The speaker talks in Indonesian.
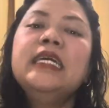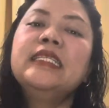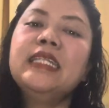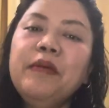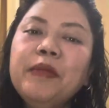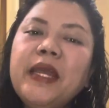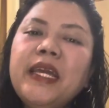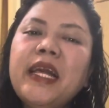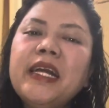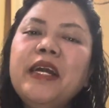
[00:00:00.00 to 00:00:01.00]
Selamat
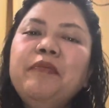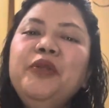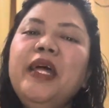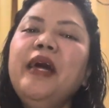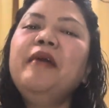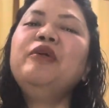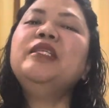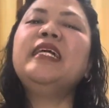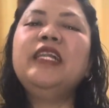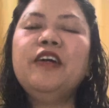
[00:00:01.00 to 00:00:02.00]
pagi kakak bunda,
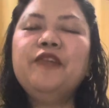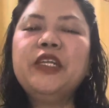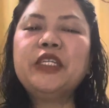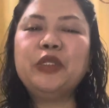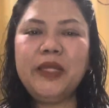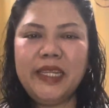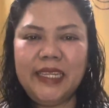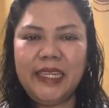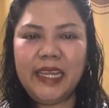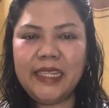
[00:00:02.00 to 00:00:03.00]
mohon salam ketemu
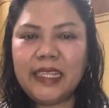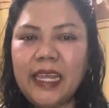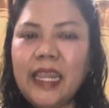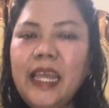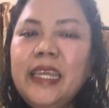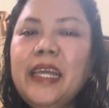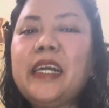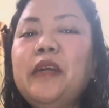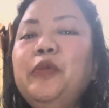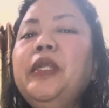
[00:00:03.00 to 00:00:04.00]
lagi dengan Sarah ya
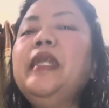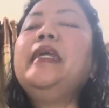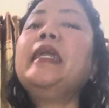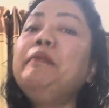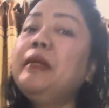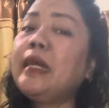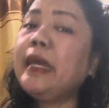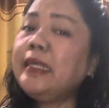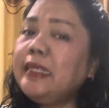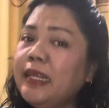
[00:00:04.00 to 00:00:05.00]
kakak bunda dari
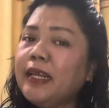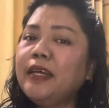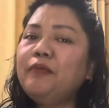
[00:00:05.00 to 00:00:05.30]
Bekasi kakak